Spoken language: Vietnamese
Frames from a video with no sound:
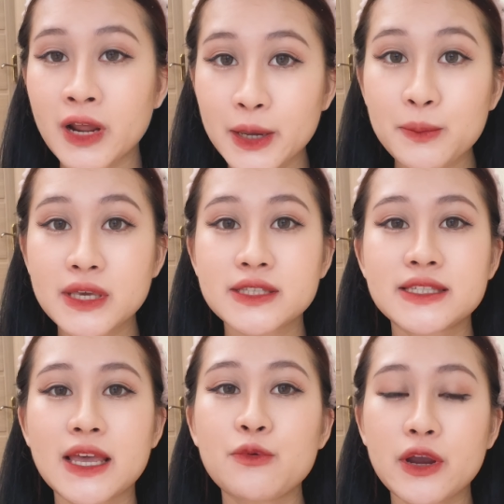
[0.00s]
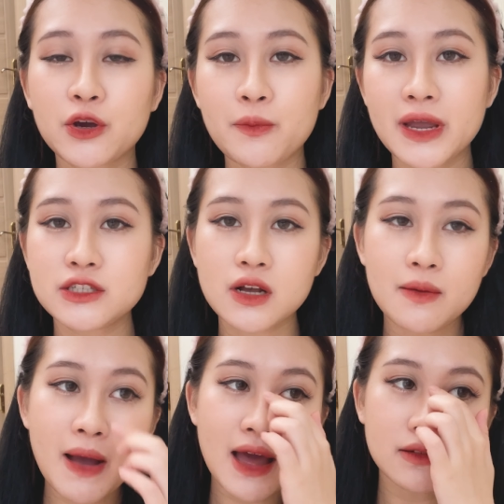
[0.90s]
nay mình sẽ recommend cho
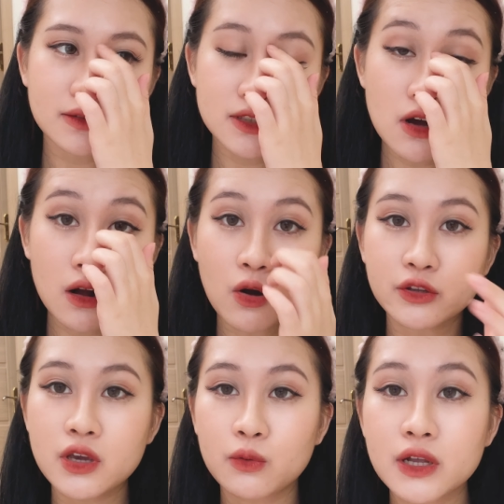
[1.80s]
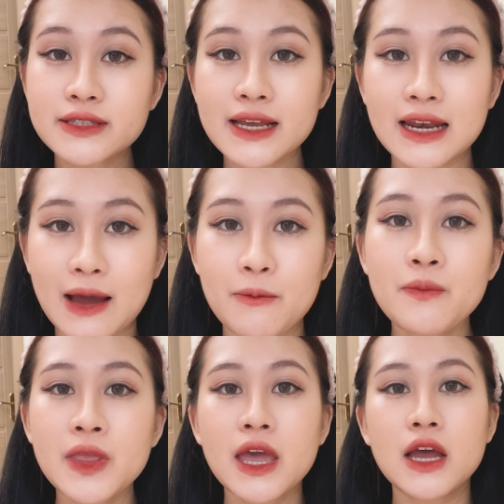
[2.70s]
các bạn chưa có nhiều ngân sách
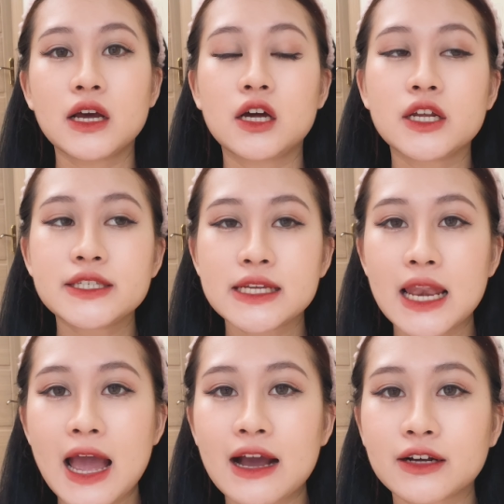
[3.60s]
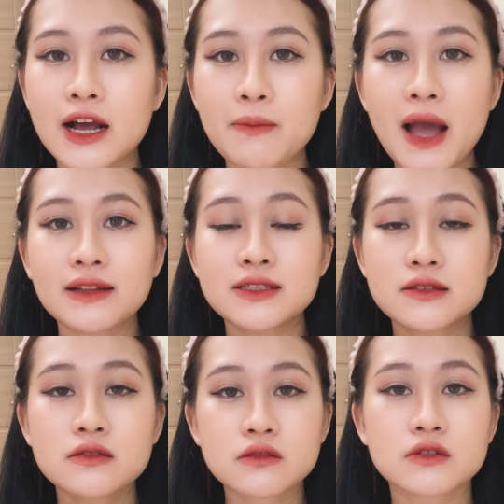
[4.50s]
lắm à, đấy chính là các bạn
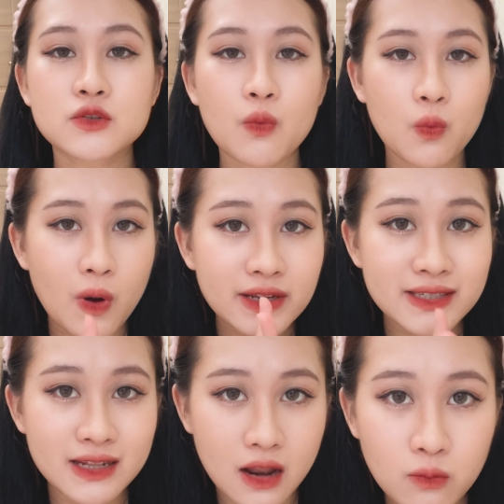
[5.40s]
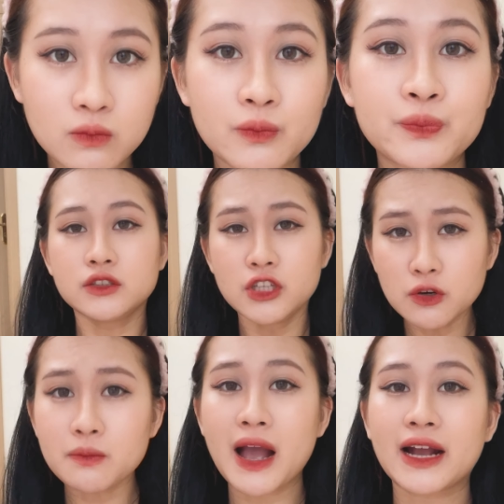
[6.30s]
sử dụng wax lông
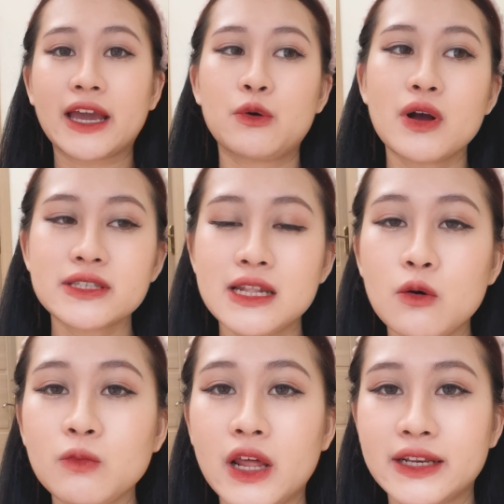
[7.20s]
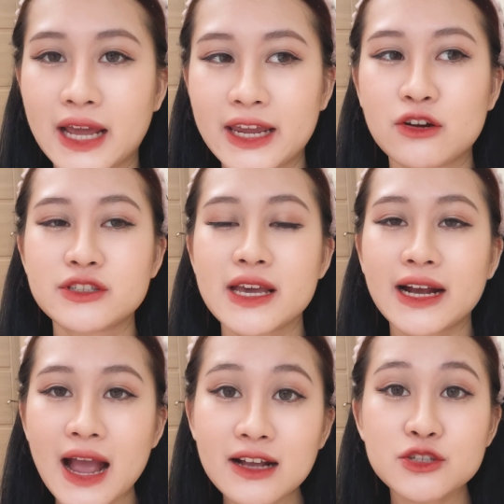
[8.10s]
nhưng mà cái wax lông lần này nó sẽ
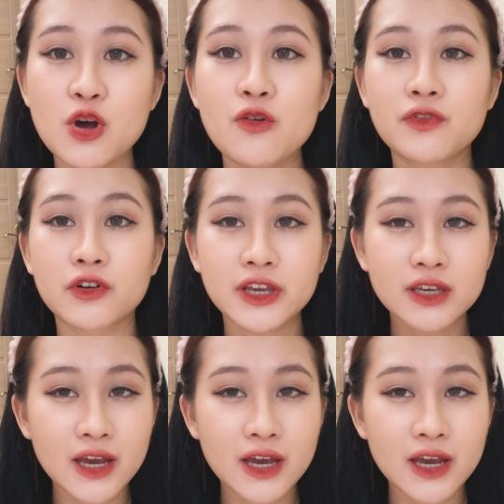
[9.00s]
khác so với